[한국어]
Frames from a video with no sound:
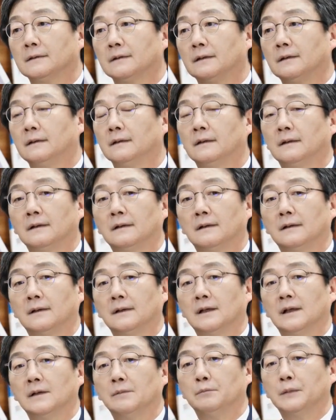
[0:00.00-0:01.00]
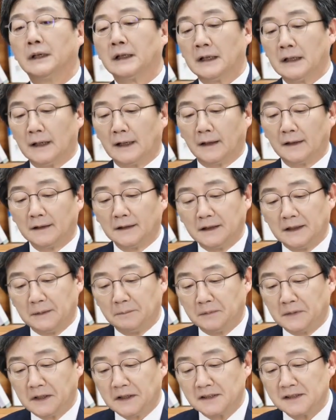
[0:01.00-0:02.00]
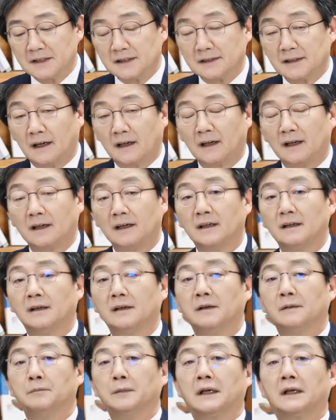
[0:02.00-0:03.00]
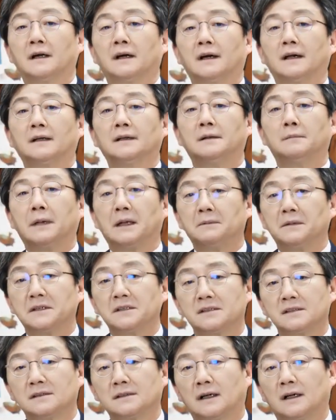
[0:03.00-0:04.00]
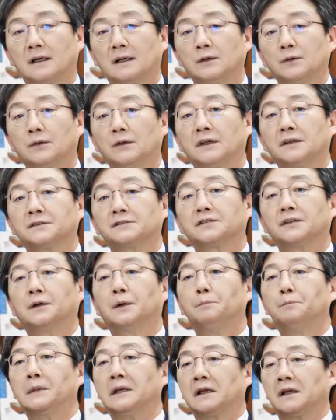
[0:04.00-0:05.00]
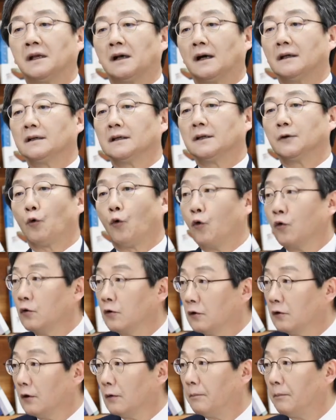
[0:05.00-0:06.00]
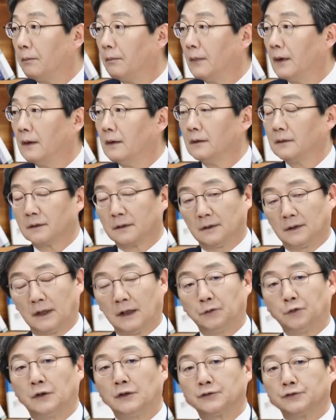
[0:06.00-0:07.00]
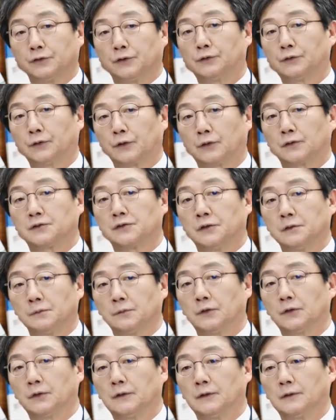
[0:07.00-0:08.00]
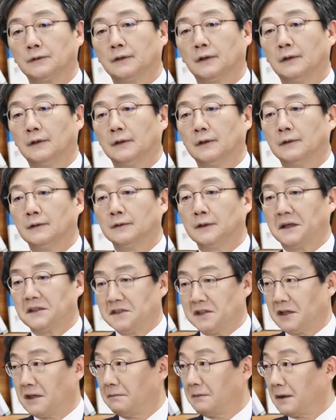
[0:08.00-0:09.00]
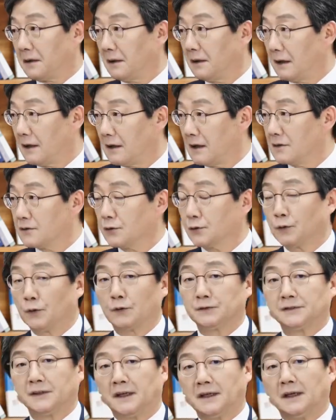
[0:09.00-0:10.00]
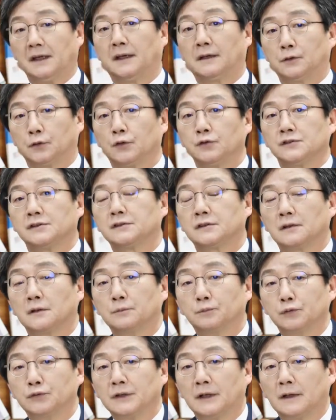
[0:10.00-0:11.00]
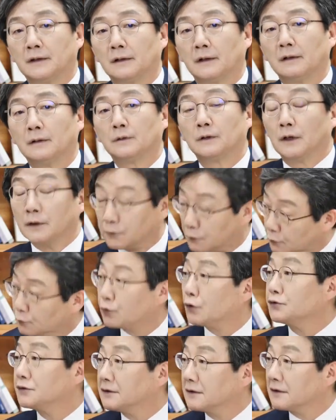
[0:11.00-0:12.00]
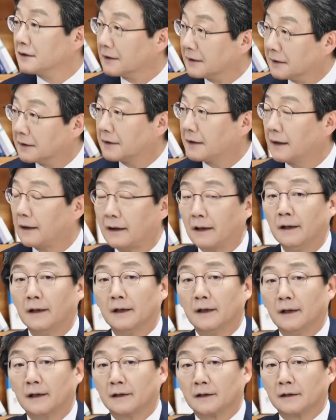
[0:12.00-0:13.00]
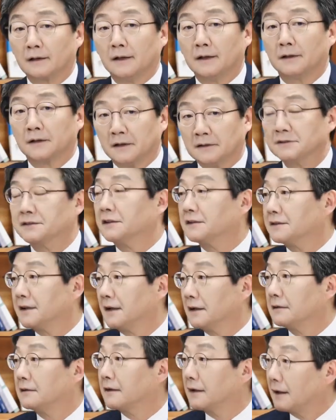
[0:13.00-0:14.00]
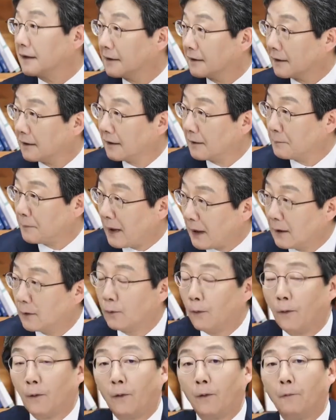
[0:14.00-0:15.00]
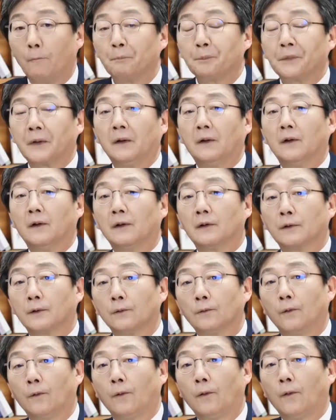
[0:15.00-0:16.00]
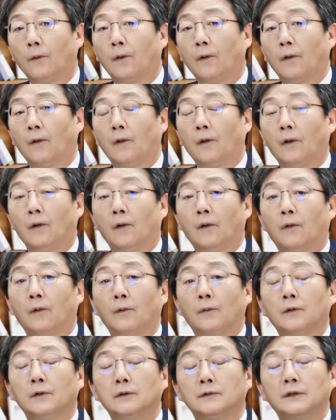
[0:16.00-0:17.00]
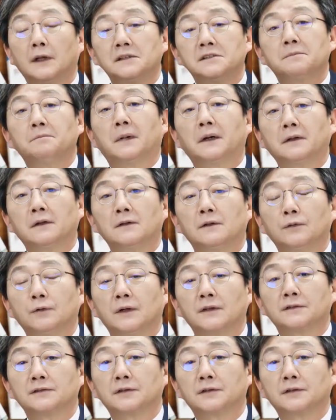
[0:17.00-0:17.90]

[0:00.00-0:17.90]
늘 민간의 임대 시장, 민간의 매매 시장을 위해서 민간의 공급 그게 될 수 있도록 정부는 택지 개발을 해가지고 싸게 토지들을 분양을 어, 토지들을 이렇게 그 건설사한테 이렇게 팔고 그리고 내 집 마련을